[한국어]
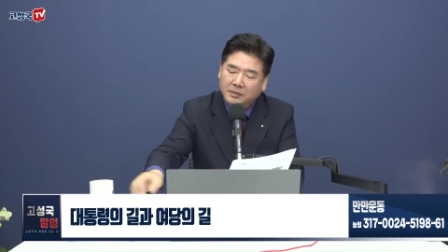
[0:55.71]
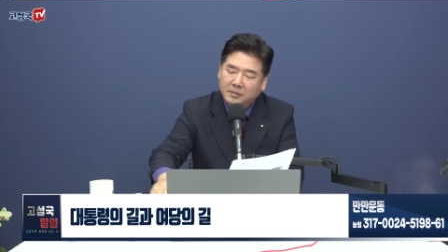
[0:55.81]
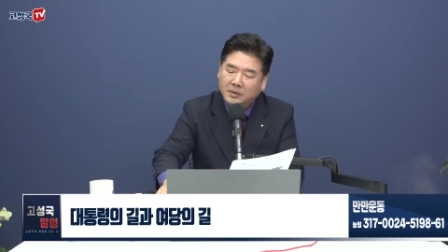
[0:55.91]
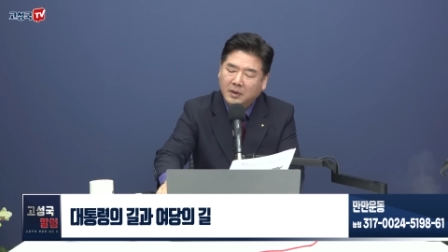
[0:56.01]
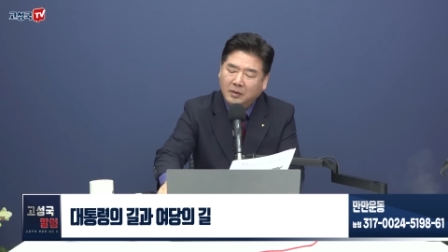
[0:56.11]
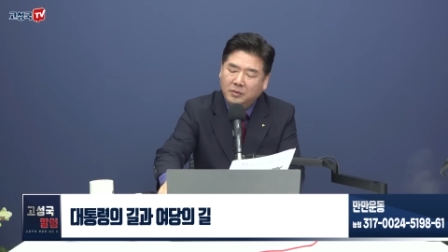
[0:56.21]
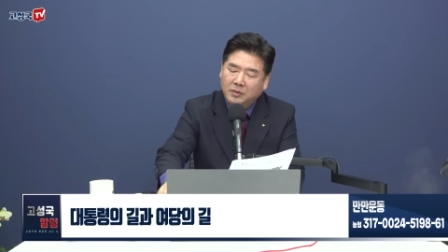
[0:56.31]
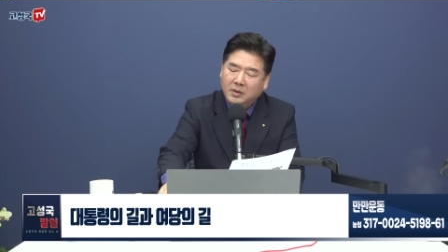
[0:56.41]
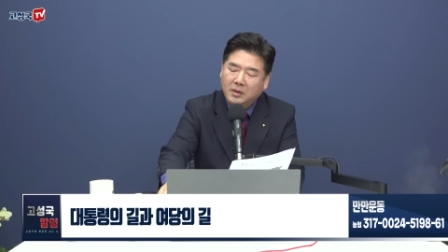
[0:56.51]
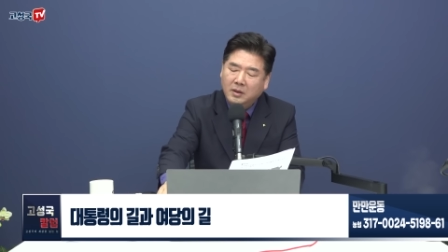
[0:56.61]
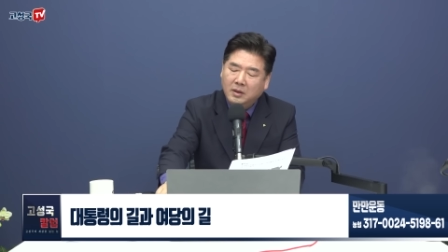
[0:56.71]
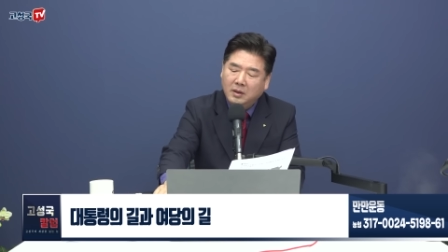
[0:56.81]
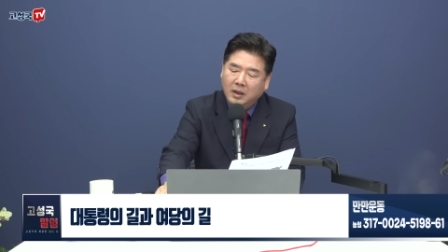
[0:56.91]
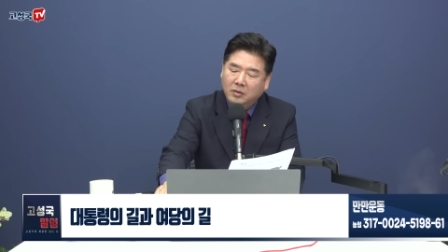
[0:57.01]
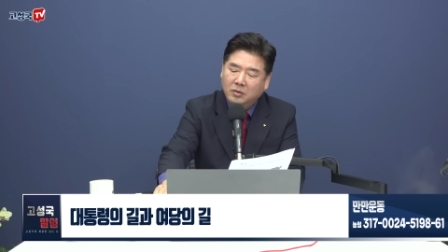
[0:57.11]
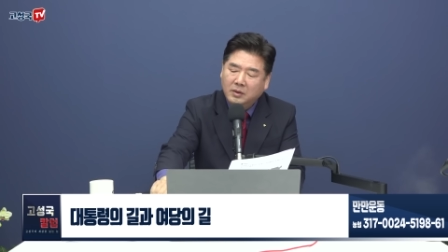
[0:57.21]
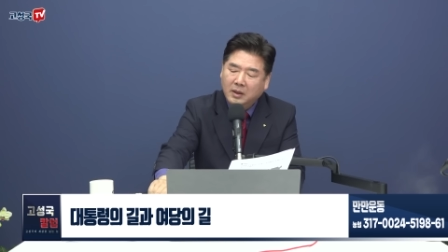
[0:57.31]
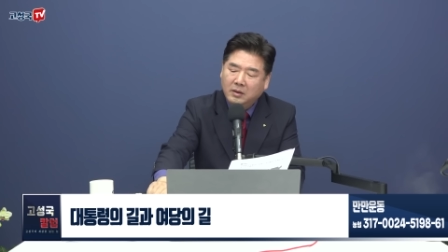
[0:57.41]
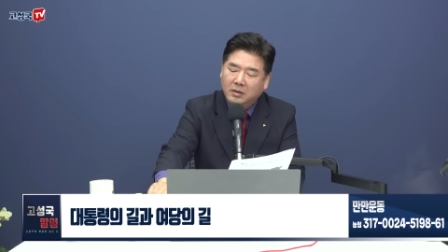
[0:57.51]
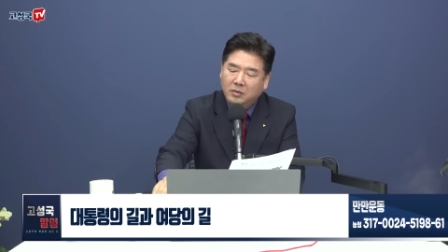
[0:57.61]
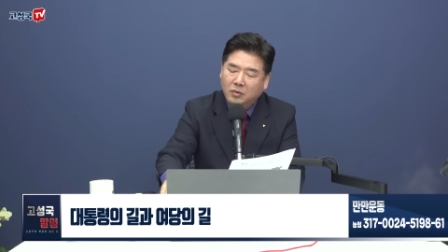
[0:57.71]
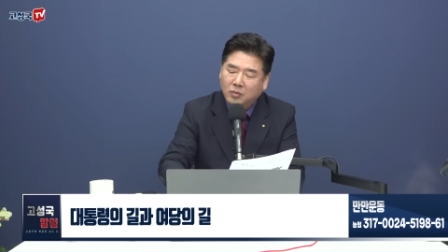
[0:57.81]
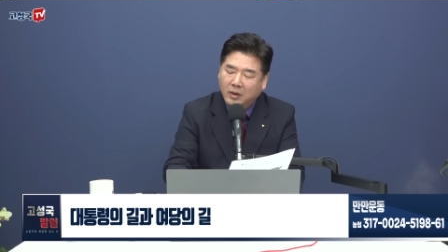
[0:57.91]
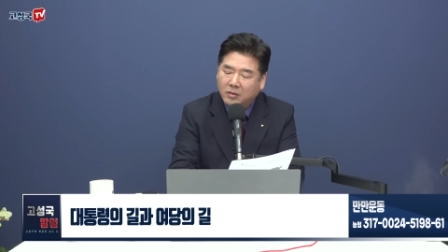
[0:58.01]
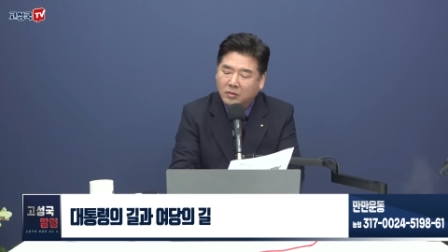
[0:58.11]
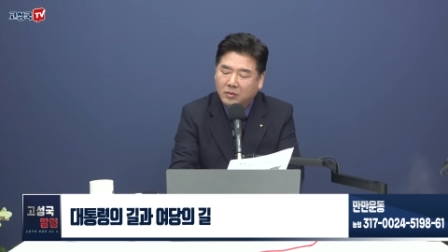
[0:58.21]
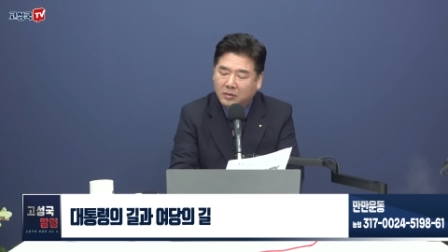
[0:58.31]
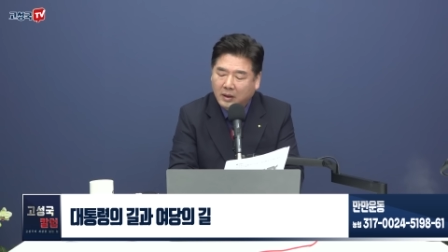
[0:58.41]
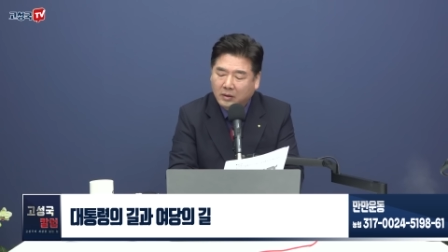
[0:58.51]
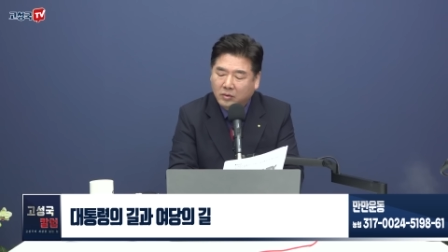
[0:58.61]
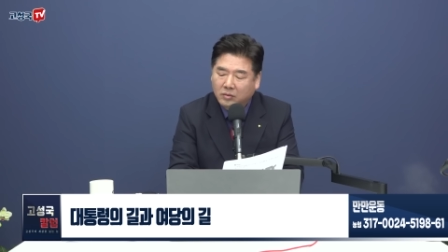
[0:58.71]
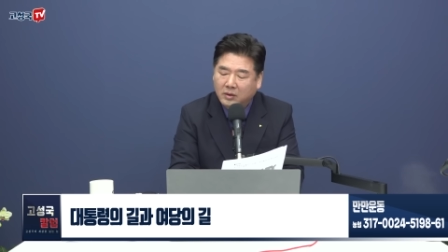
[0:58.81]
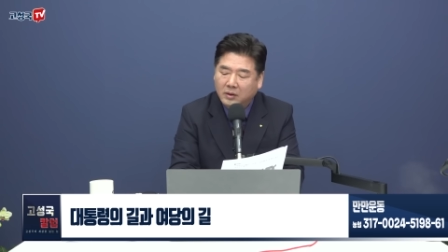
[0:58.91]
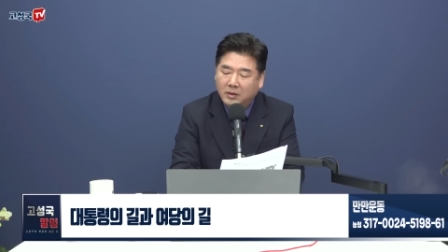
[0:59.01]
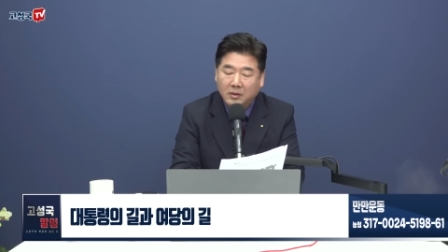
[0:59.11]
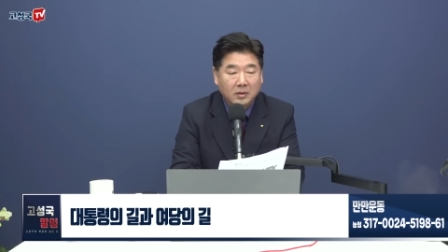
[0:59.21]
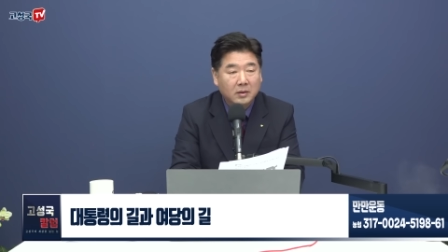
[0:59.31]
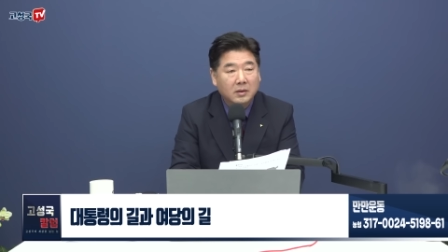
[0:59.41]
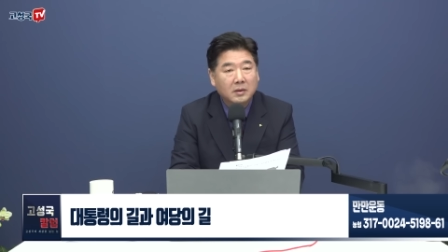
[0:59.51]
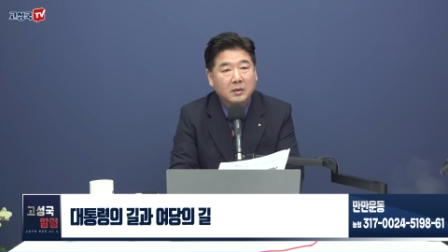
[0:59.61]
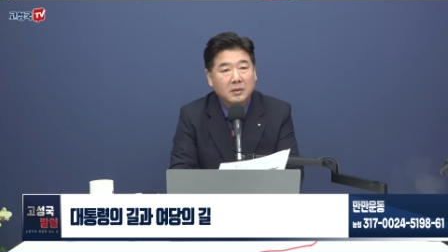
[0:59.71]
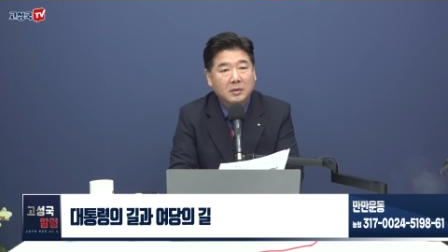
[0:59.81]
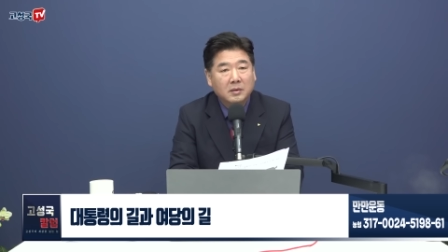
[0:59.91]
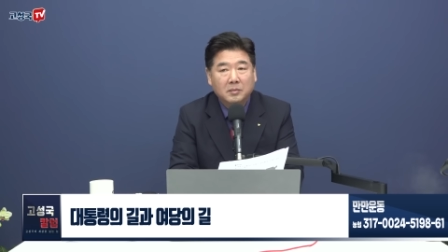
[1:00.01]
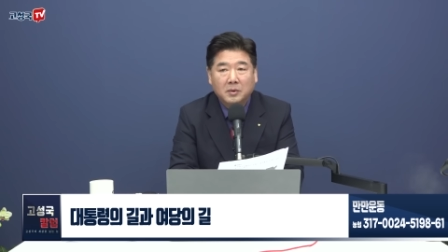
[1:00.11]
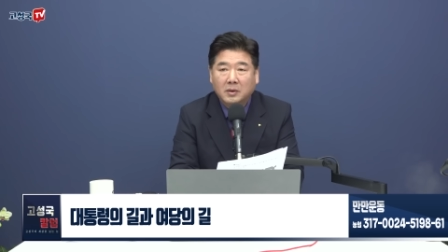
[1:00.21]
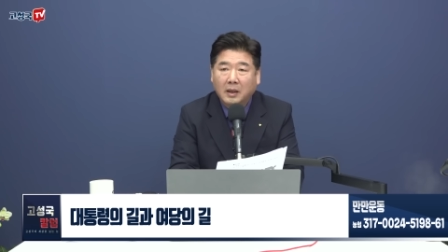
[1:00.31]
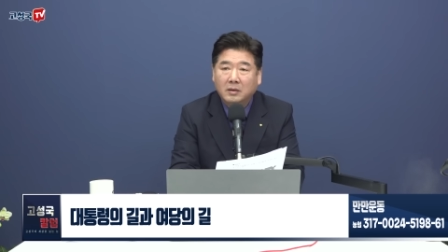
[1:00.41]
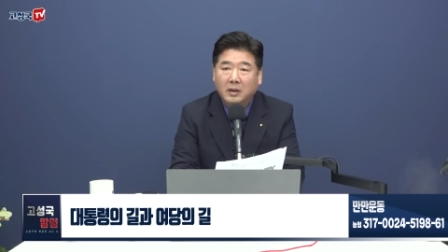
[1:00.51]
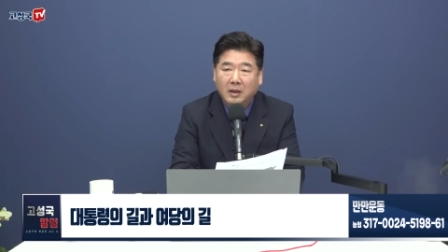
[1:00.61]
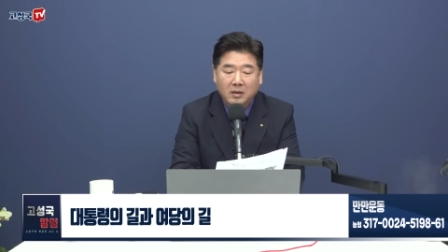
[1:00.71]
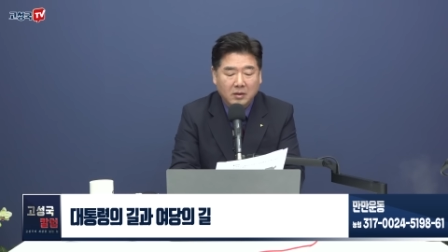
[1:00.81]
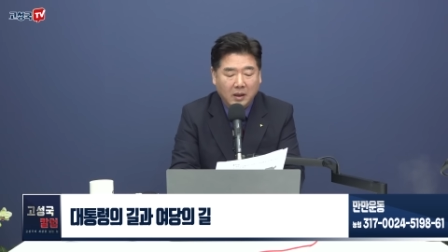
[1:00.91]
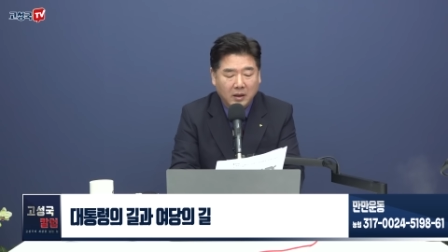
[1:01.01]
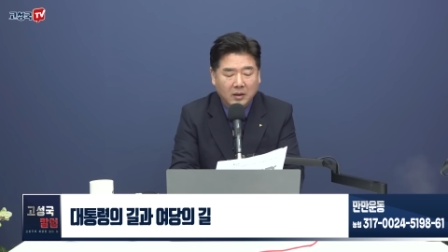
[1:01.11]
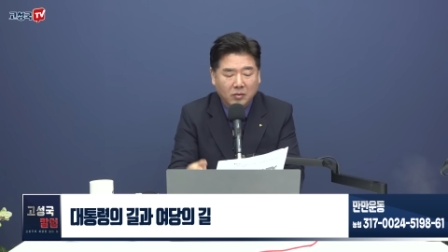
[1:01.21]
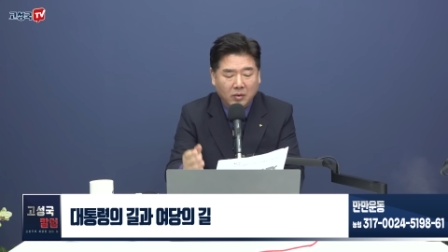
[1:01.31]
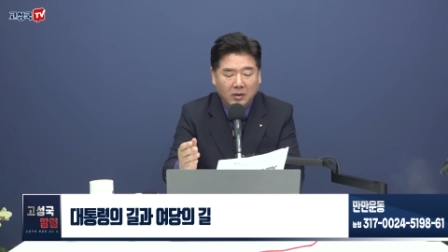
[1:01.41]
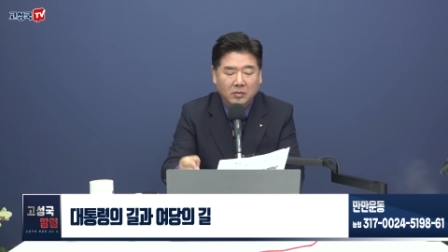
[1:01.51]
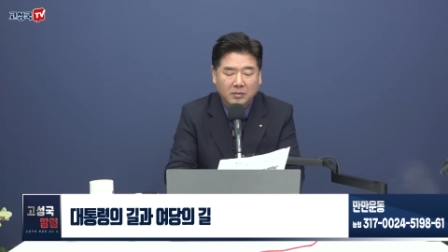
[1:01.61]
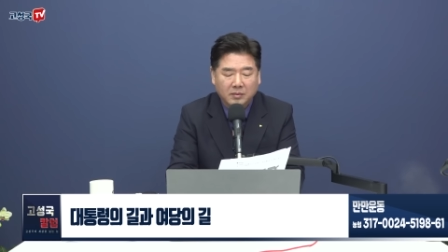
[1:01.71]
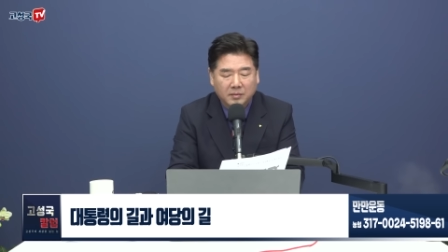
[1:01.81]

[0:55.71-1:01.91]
뭐 대통령실이 한동훈 사퇴를 요구하고 한동훈이 뭐 나는 내 길을 가겠다고 하고